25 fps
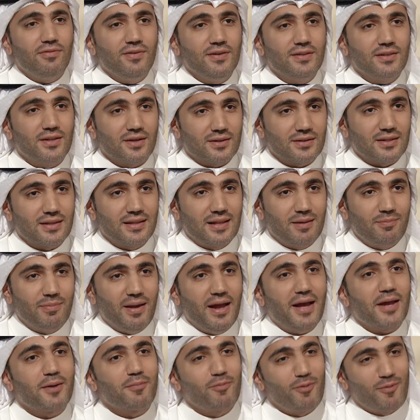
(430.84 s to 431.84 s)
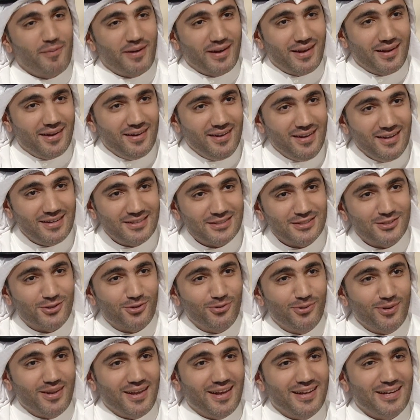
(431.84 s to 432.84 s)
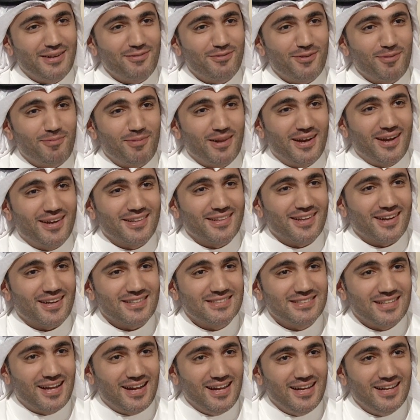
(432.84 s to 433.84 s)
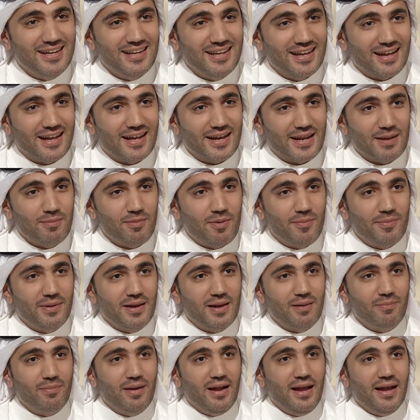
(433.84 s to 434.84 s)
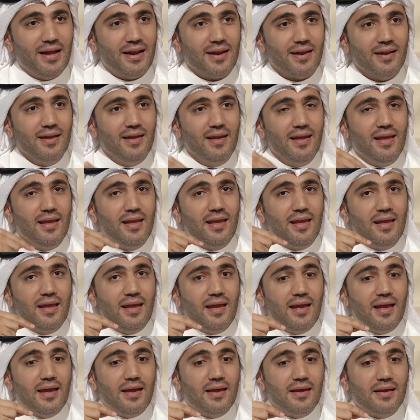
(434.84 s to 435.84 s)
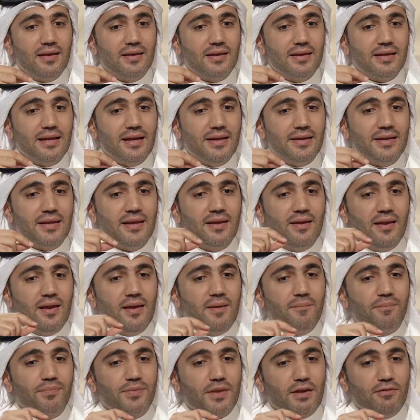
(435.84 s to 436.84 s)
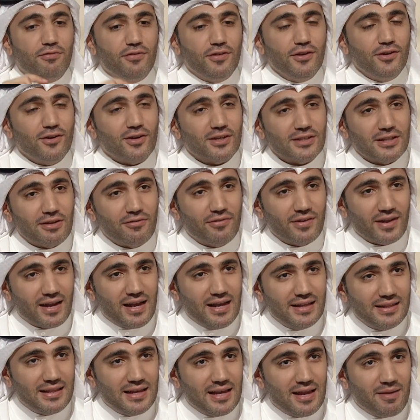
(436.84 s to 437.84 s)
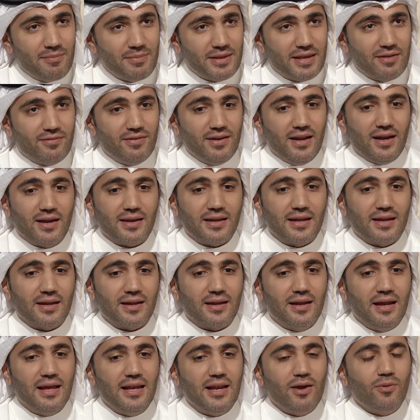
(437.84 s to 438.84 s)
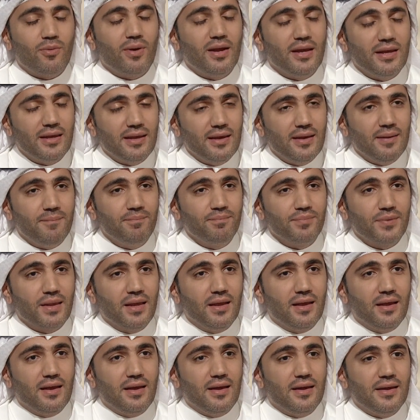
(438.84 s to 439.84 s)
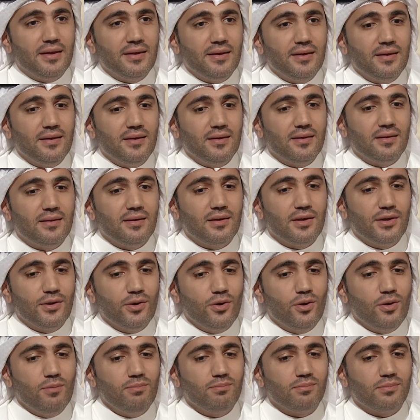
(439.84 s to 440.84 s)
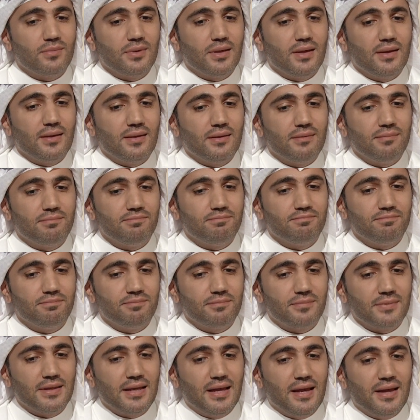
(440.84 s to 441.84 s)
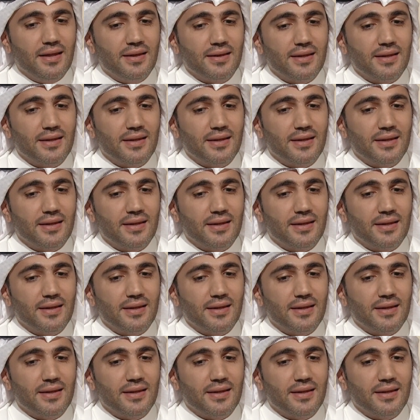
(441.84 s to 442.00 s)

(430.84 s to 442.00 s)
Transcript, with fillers: نقطه البحر بما ان نحن نسكن يعني في مناطق ساحليه قريبه من البحر يعني في نقطة في غاية الأهمية في الحقيقة ألا وهي أن اليوم يعني